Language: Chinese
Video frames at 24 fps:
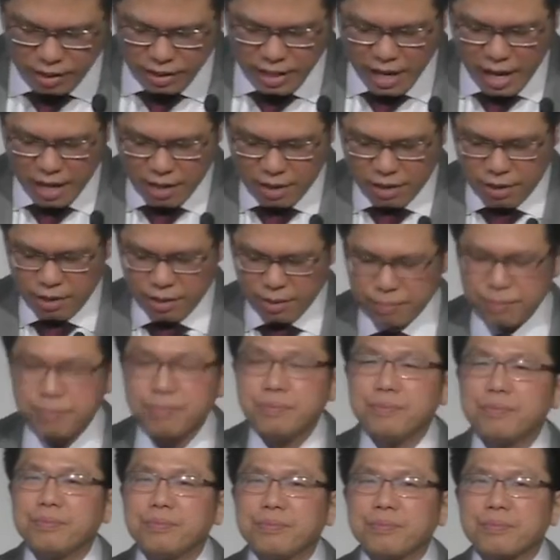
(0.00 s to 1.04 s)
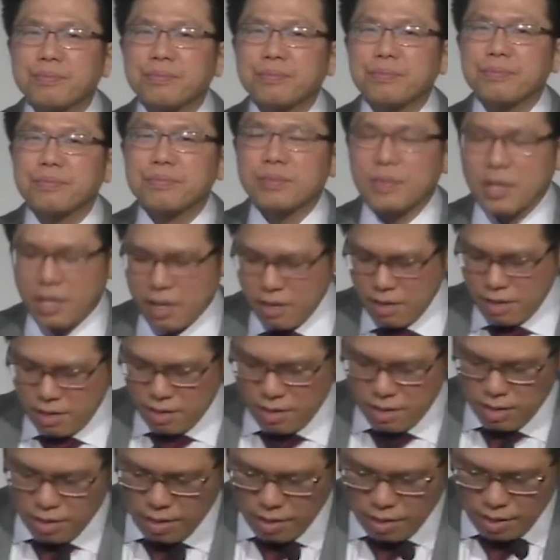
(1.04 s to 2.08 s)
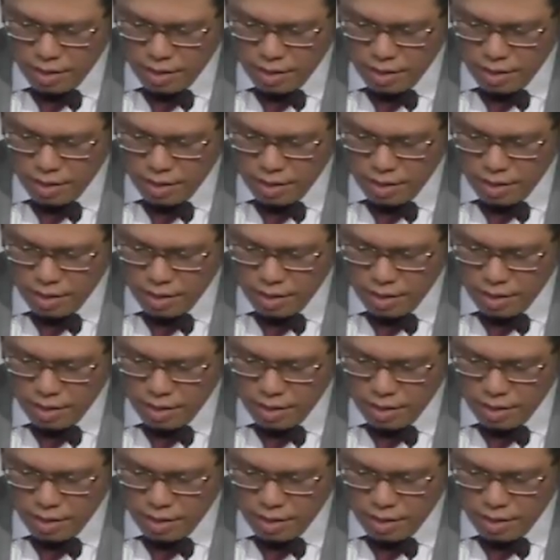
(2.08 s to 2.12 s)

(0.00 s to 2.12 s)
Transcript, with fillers: 那极大死亡的神。